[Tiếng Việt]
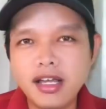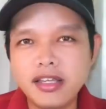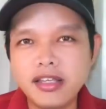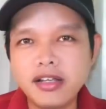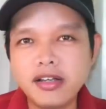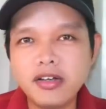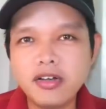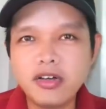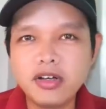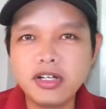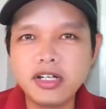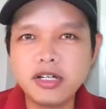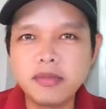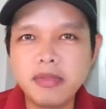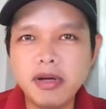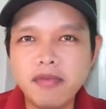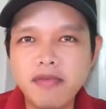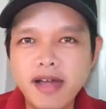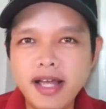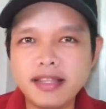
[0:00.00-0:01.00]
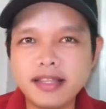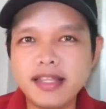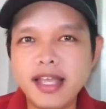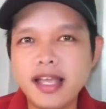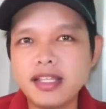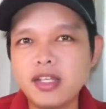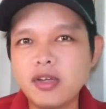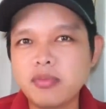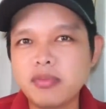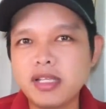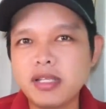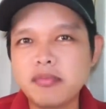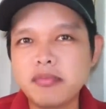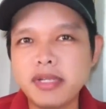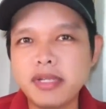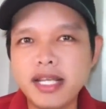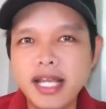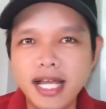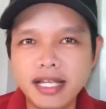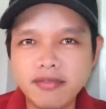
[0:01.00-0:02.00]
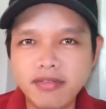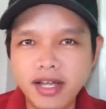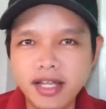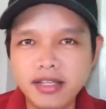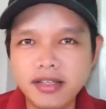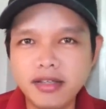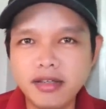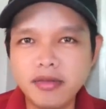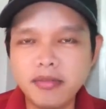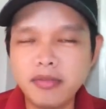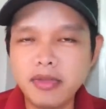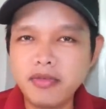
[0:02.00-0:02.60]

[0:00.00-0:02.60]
những cái con người mà phát tán thông tin bịa đặt như vậy.